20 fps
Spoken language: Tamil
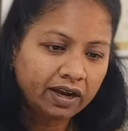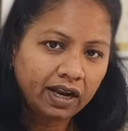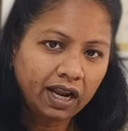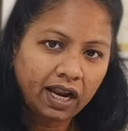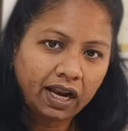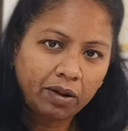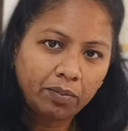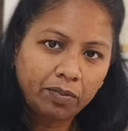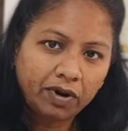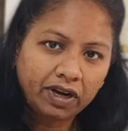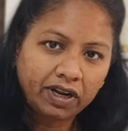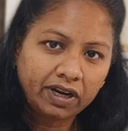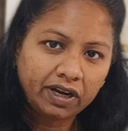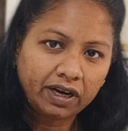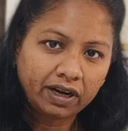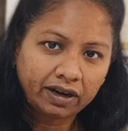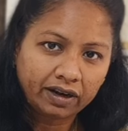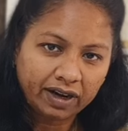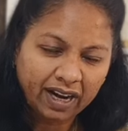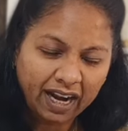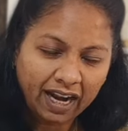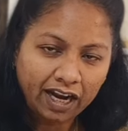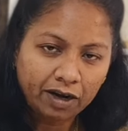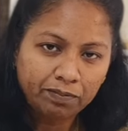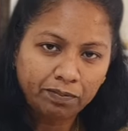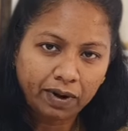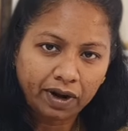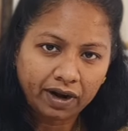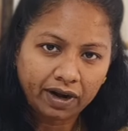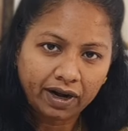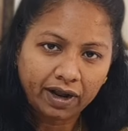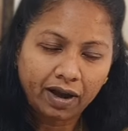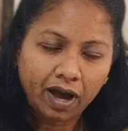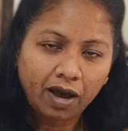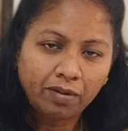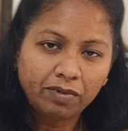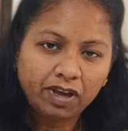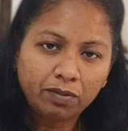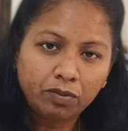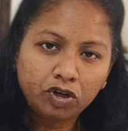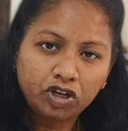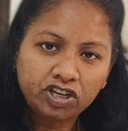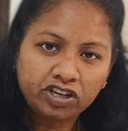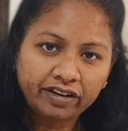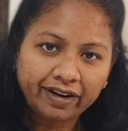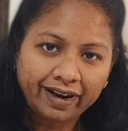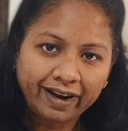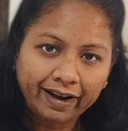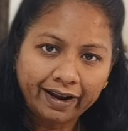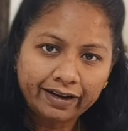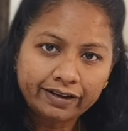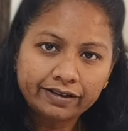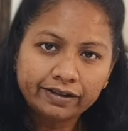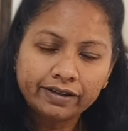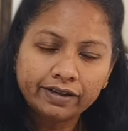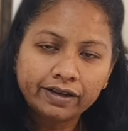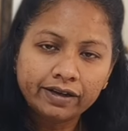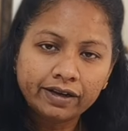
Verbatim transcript: நான் என்ன பண்ணுறேன் ரிலேட் பண்ணுறேன் ஐ எம் ஏபிள் டு ரிலேட்